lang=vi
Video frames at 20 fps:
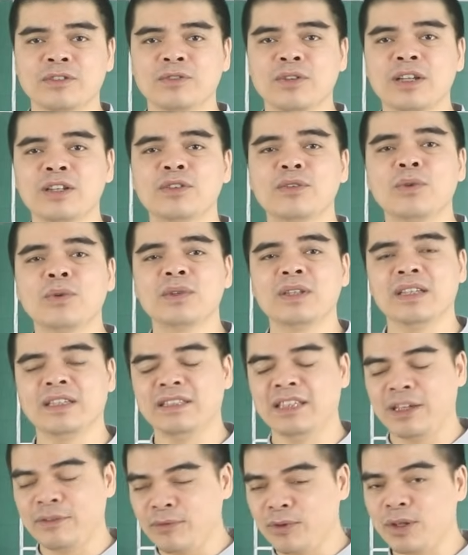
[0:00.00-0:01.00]
doanh thu thì
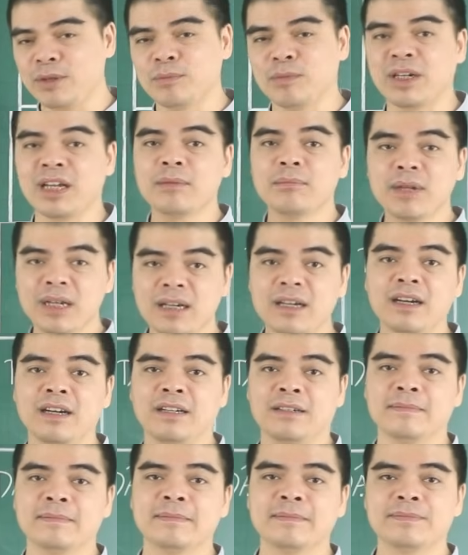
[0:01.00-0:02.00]
nhảy vọt một cách bất ngờ.